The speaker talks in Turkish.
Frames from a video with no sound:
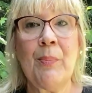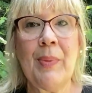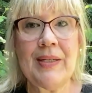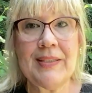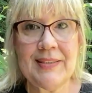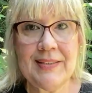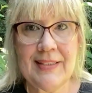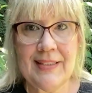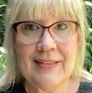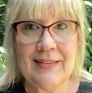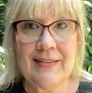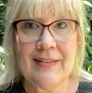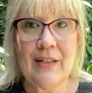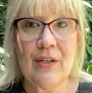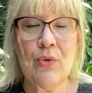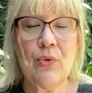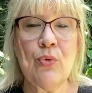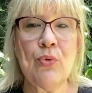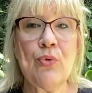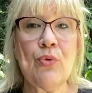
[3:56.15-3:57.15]
basit,
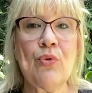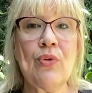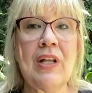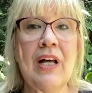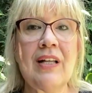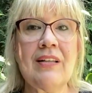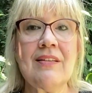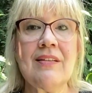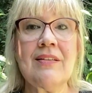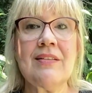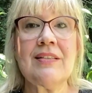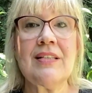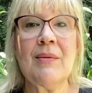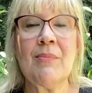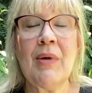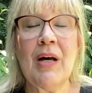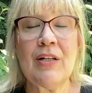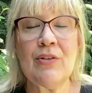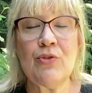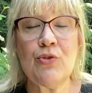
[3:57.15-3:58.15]
uygulandığı
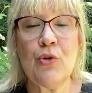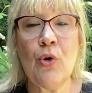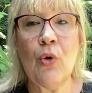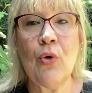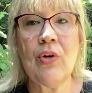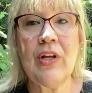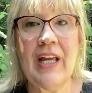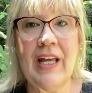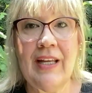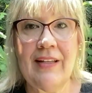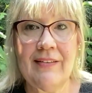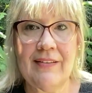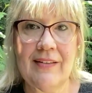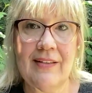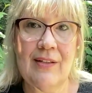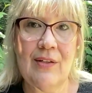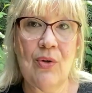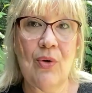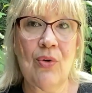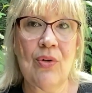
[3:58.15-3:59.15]
zaman çok
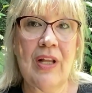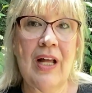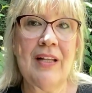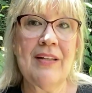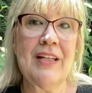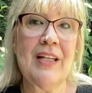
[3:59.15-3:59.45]
etkili olan